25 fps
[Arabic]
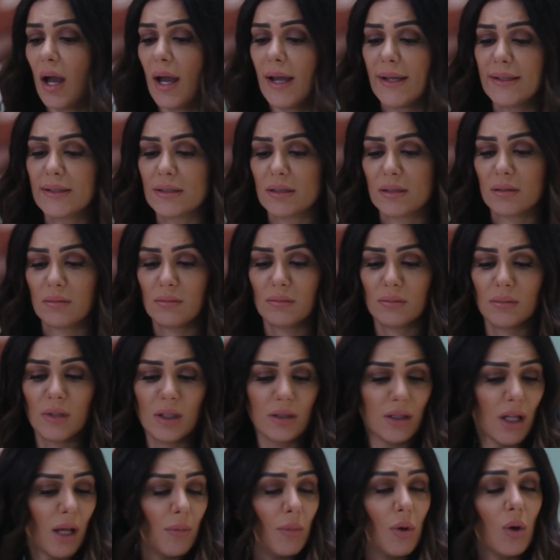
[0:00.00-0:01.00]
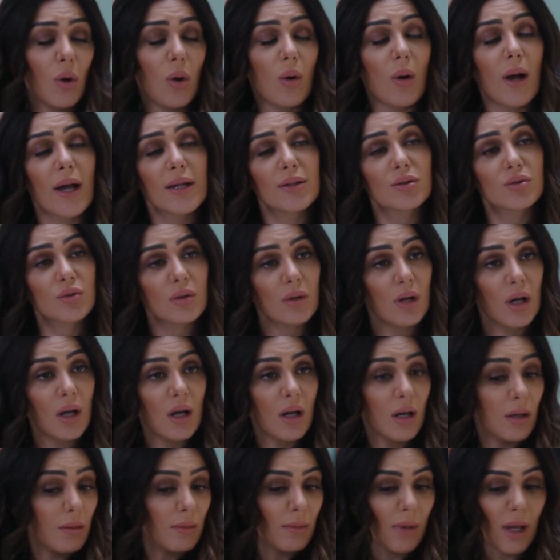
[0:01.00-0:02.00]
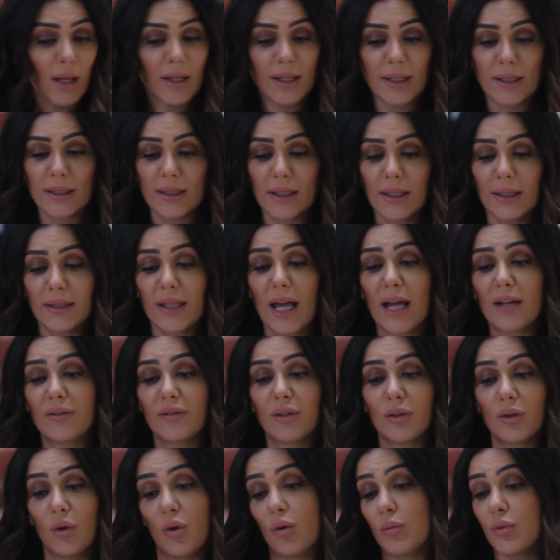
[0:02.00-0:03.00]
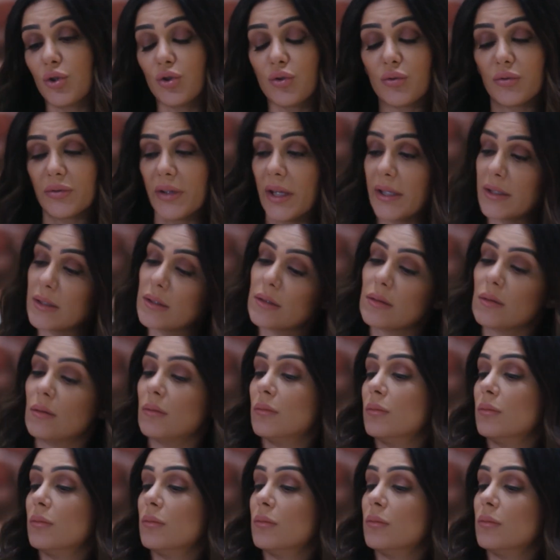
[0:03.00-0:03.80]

عادي يعمل اللي هو عايزه انا كده كده عارفه ان هو بيشوف ناس